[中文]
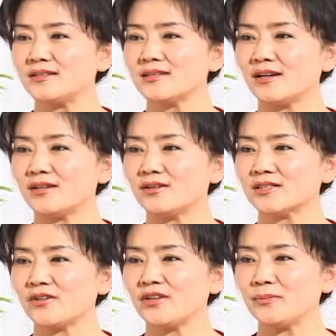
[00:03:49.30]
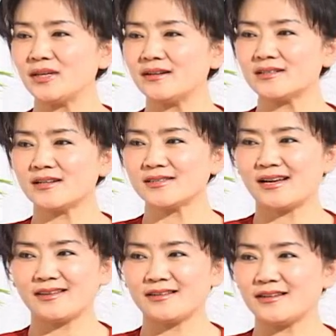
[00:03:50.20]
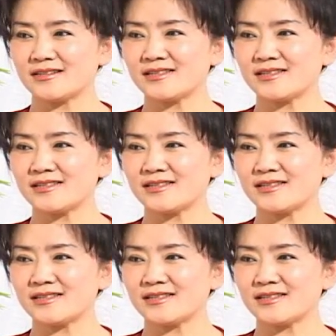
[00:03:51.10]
您想要成为一名歌唱家，那也